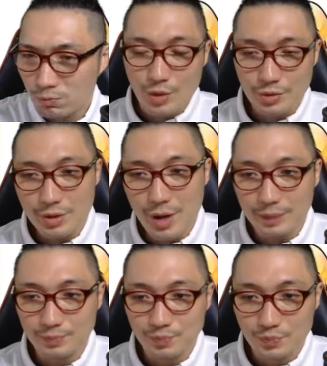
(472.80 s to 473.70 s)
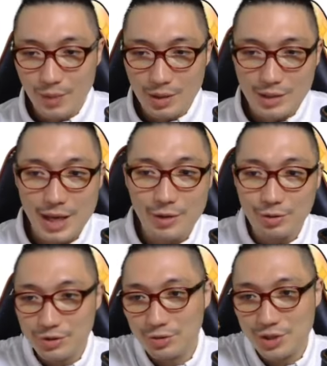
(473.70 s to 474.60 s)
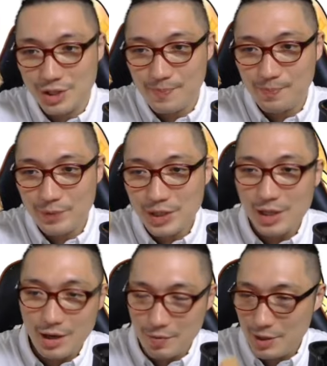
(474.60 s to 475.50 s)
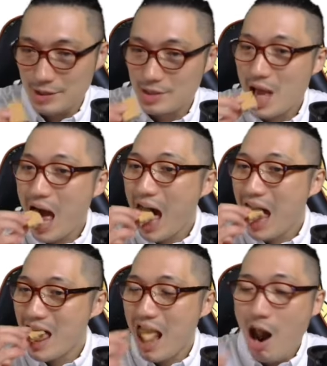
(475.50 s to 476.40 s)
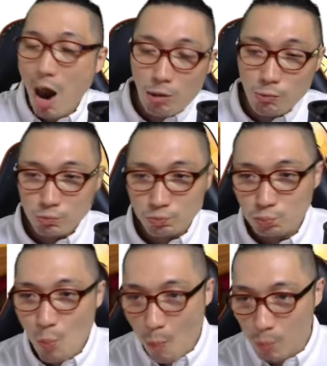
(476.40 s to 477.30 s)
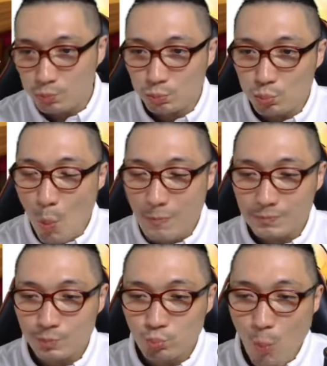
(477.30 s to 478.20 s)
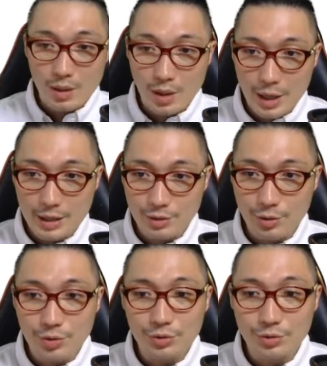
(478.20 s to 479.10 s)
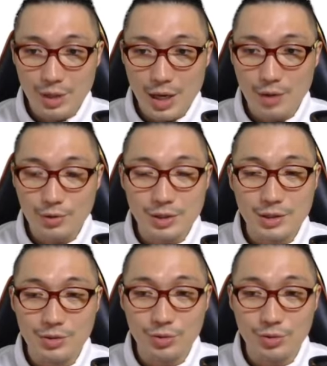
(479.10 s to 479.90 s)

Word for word: それでは、最後の一口、いただきます。うん。はい、ということで、本日の